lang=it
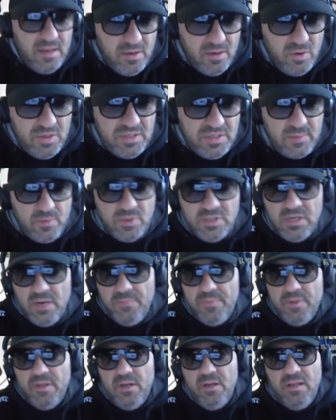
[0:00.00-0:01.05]
noi siamo
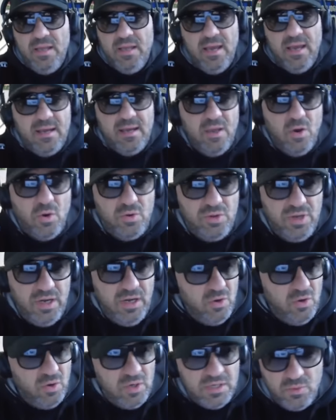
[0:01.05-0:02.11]
sempre dell'idea che Octree
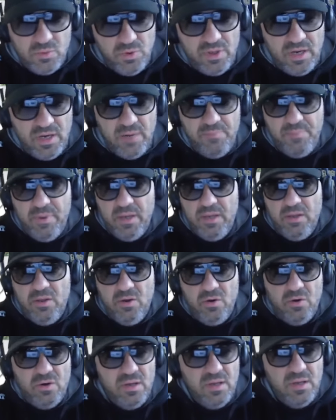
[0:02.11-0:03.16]
non escluderà il
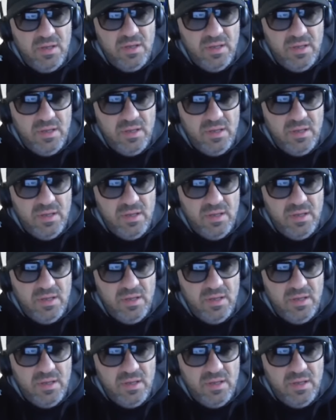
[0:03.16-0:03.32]
pegno